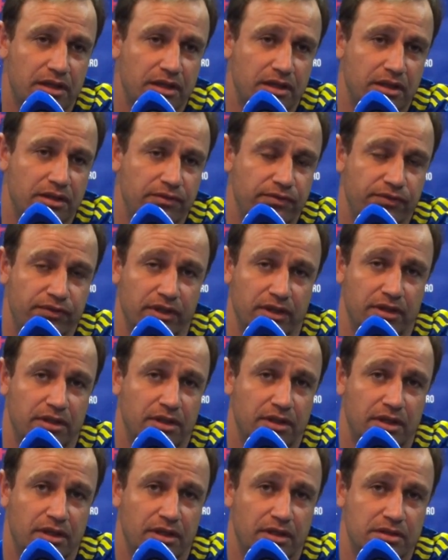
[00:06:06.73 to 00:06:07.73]
É, enfim,
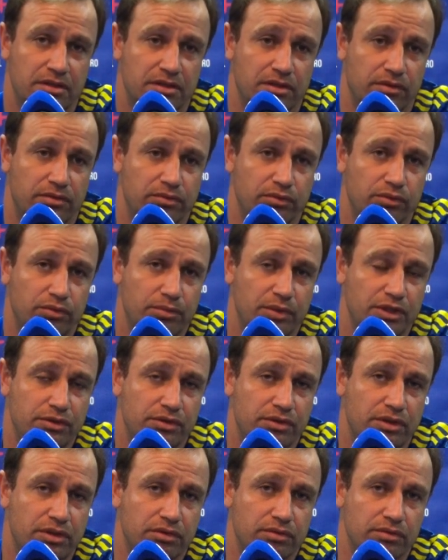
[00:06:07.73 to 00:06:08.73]
são
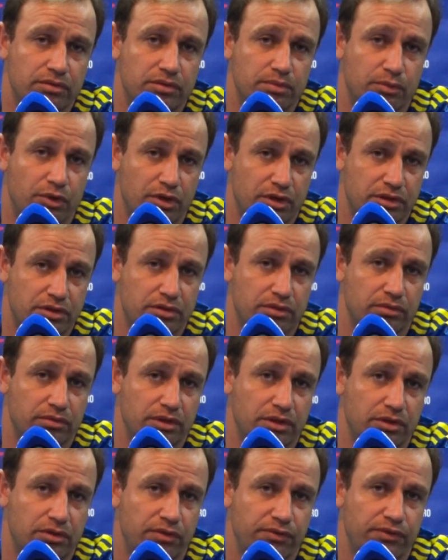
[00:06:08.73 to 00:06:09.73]
números que nos mostram
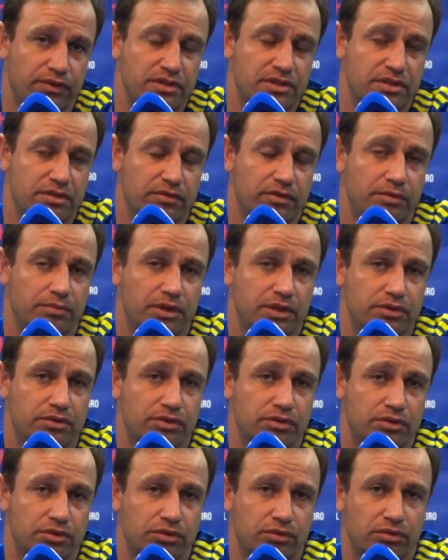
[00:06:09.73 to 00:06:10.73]
que
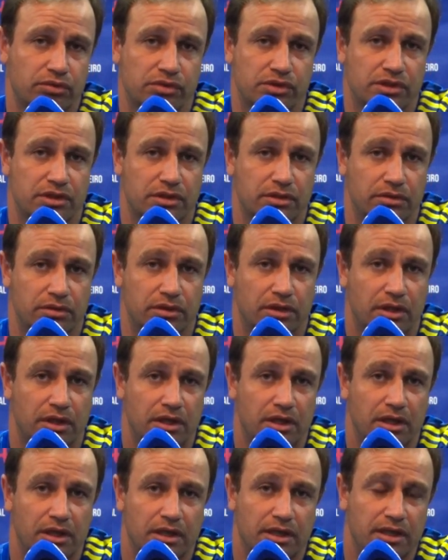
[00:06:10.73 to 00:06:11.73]
ofensivamente hoje o Cruzeiro
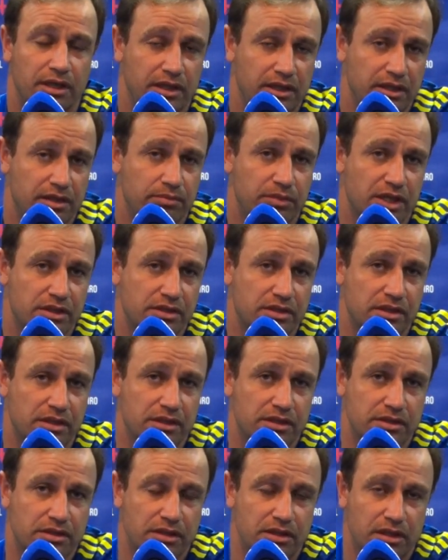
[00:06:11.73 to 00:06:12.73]
cria
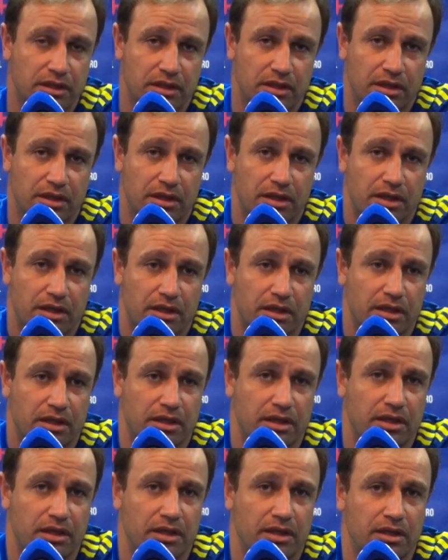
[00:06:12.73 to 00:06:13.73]
bastante,
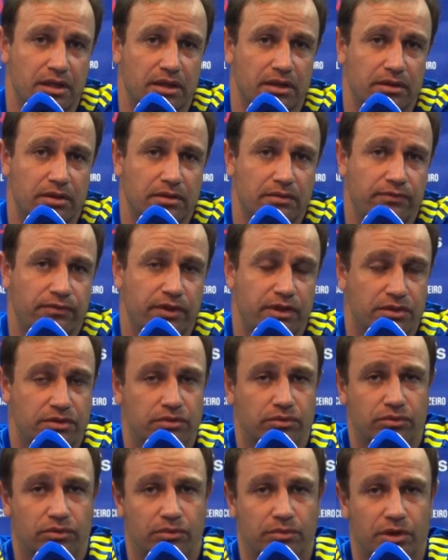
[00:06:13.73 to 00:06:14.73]
é, fez
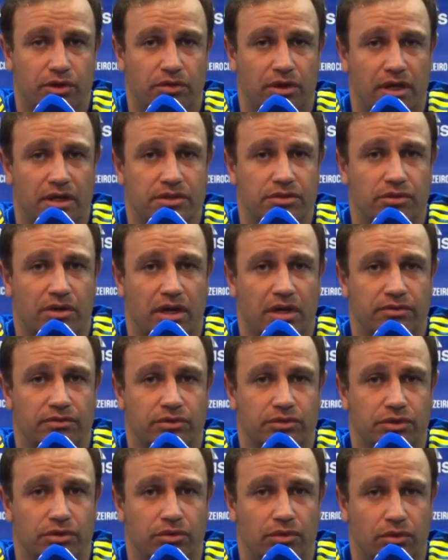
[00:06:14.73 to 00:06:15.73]
um número
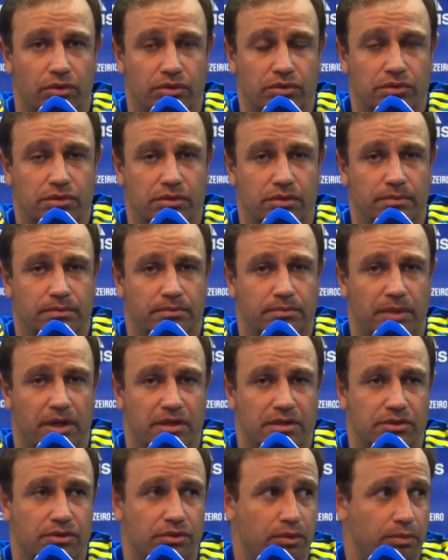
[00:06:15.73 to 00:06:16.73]
razoável de gols,
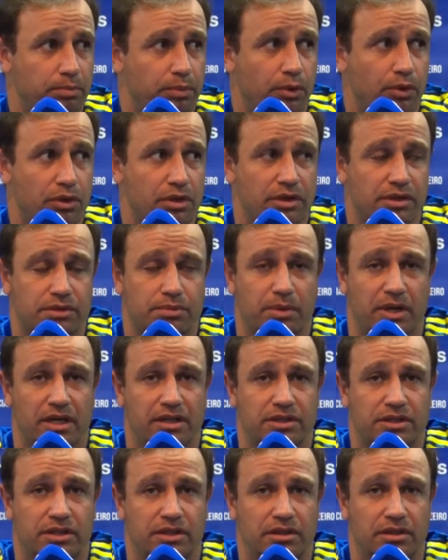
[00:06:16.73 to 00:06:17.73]
passou poucas
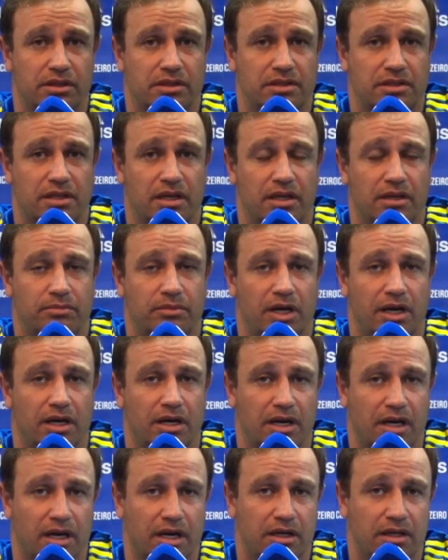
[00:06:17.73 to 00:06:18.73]
partidas sem
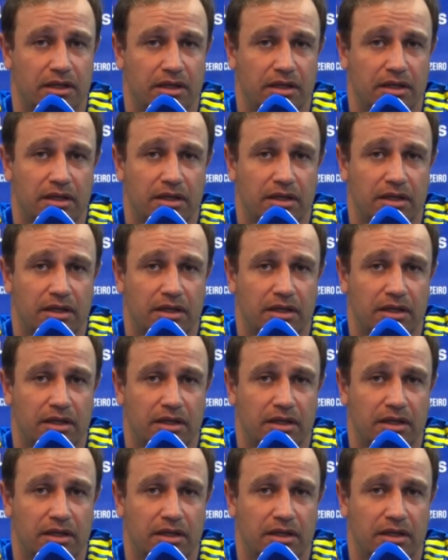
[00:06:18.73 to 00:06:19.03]
marcar.